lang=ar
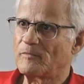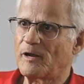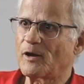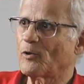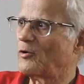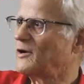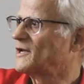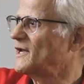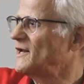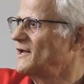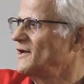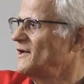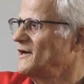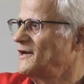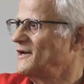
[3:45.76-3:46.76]
نقول لك
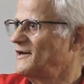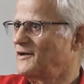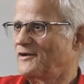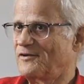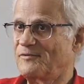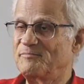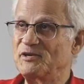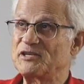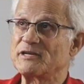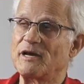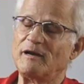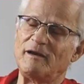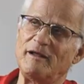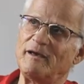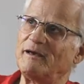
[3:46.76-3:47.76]
المثال
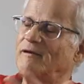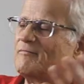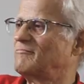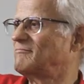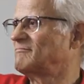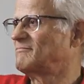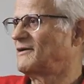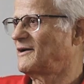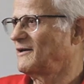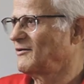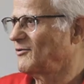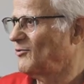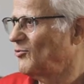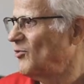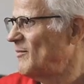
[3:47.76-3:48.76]
اللي
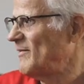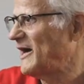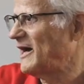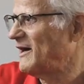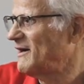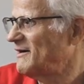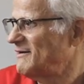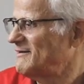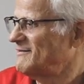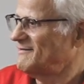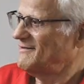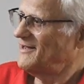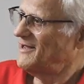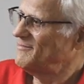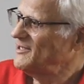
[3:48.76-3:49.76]
هو مع
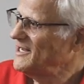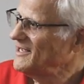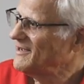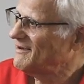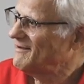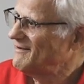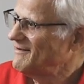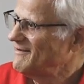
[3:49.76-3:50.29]
امريكا